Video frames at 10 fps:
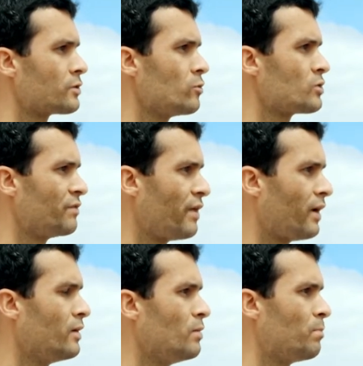se não
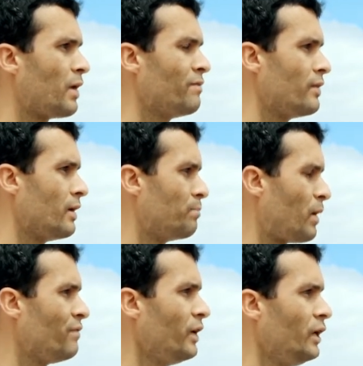tiver é,
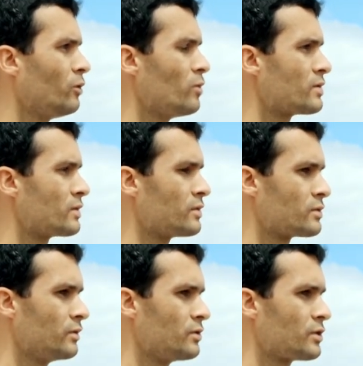prevenindo esse,
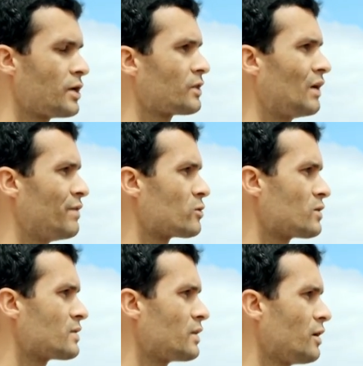esse, incêndio através
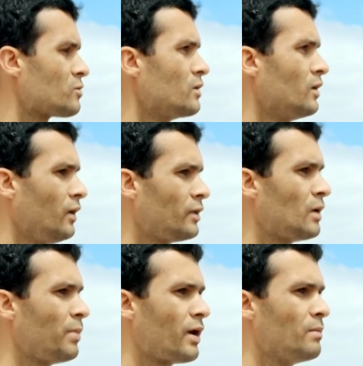dos aceiros e
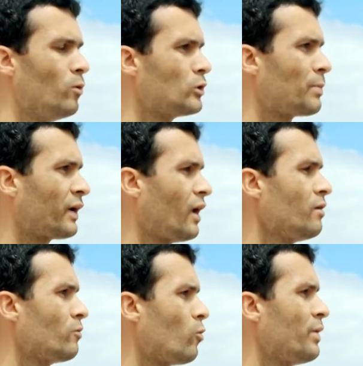também a multa para
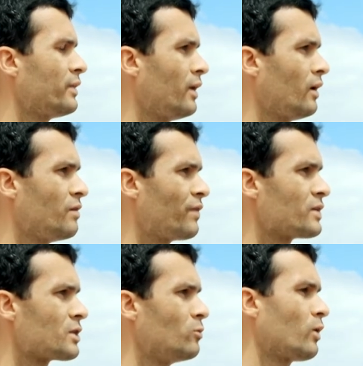quem cometer a
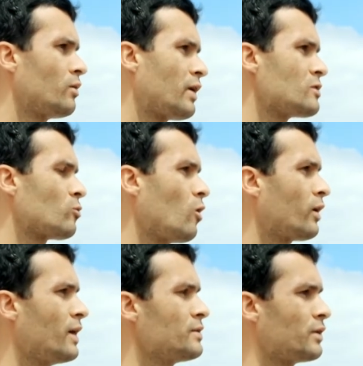infração, que no caso
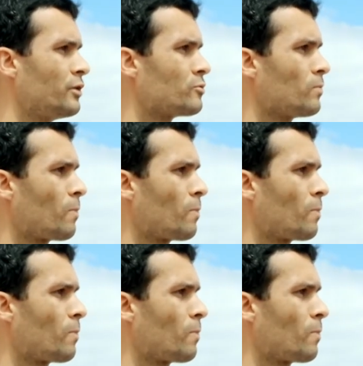colocar incêndio.